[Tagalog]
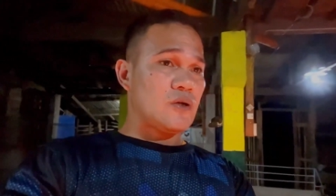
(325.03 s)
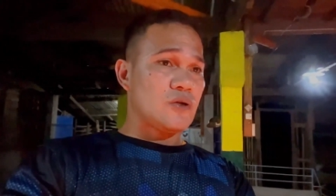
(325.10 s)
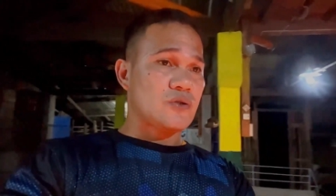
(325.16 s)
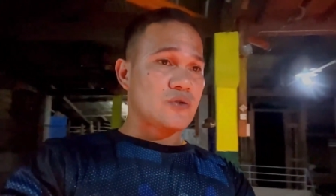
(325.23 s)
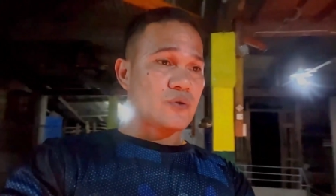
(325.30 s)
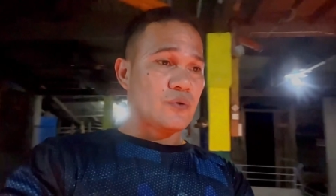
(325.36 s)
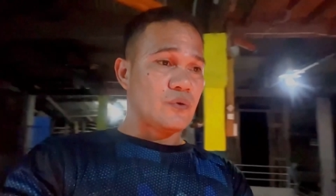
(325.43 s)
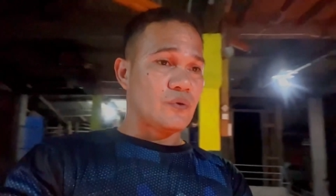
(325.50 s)

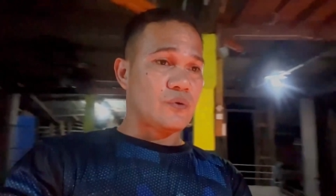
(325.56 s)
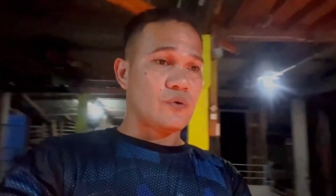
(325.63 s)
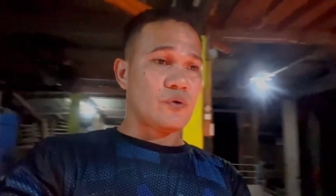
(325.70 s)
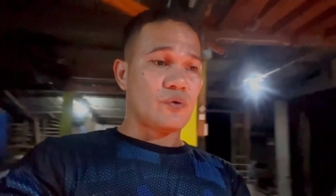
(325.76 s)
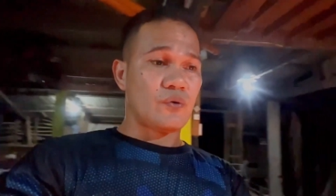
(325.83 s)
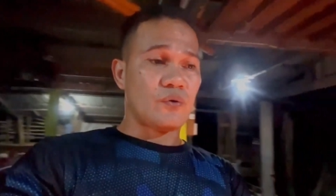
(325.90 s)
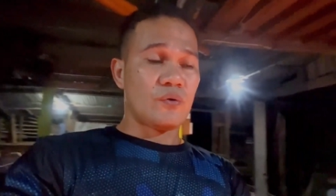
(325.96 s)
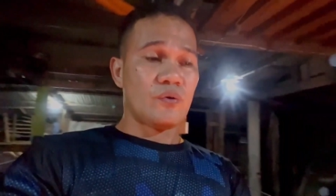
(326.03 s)

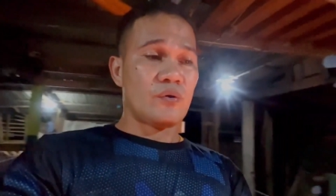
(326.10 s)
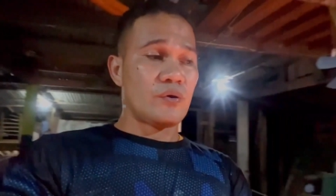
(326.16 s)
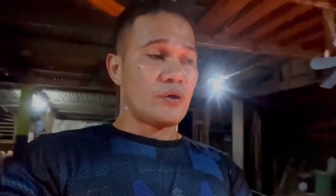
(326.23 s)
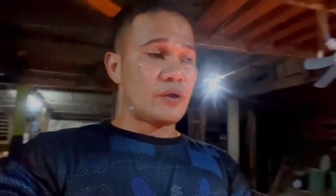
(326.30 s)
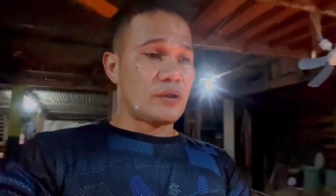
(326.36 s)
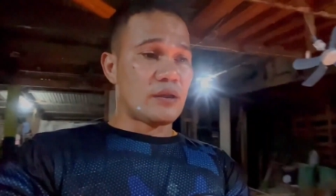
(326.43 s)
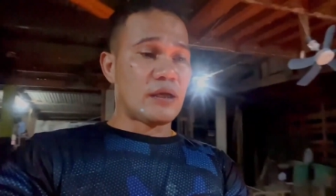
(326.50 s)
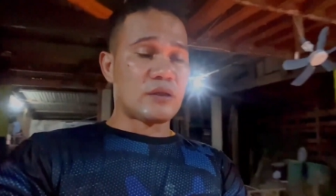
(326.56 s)
So,
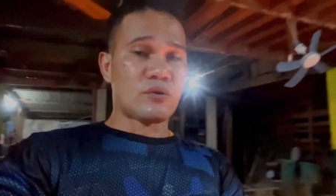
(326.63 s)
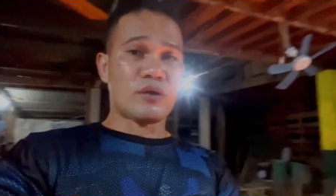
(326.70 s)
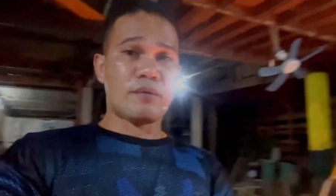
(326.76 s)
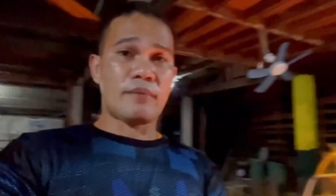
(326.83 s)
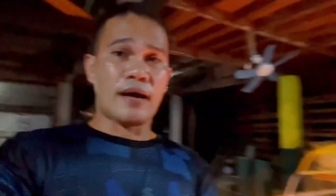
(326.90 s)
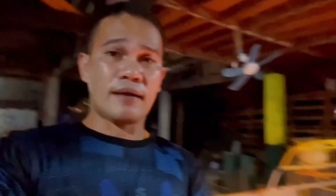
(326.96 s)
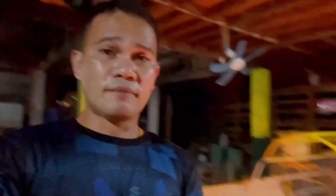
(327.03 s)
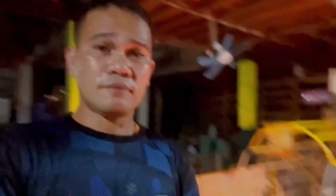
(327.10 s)
dito
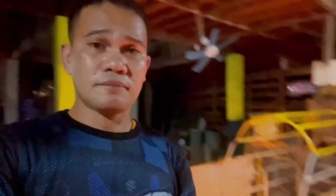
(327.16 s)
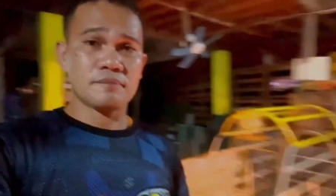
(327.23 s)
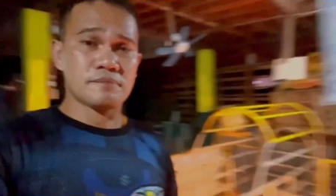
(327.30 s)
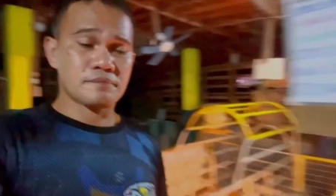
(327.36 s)
naman,